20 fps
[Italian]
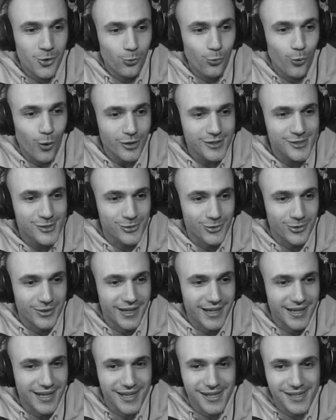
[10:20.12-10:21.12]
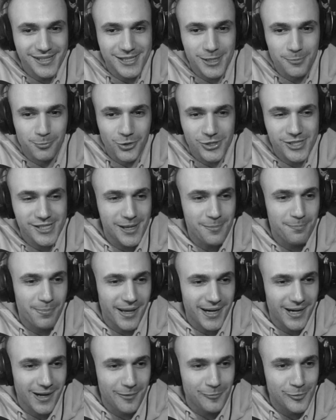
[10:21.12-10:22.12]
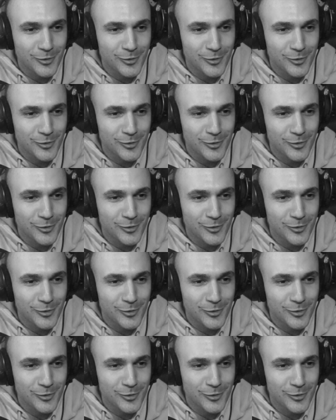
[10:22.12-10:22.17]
Watson uh, si può skippare la